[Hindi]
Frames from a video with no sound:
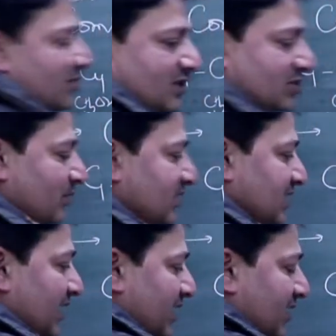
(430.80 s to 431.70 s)
यूनिट्स होंगी
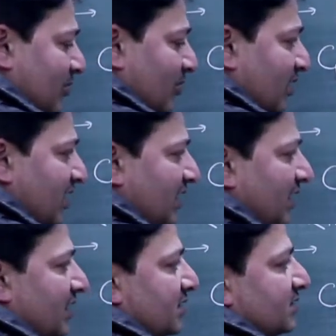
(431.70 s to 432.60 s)
ये एक होगी
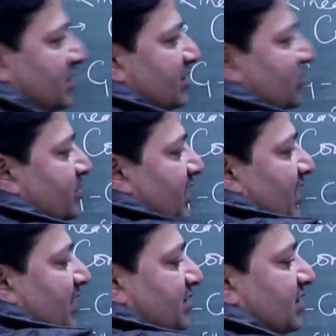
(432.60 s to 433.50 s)
300 से
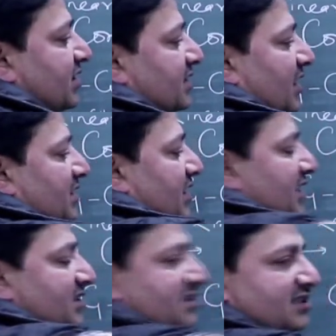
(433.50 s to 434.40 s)
लेकर 3000 तक
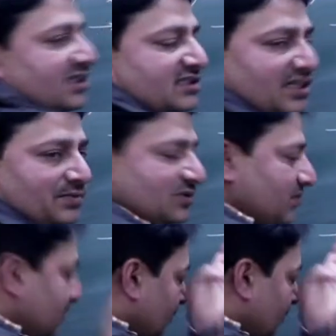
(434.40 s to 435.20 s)
ऐसी स्टेट चेन में यूनिट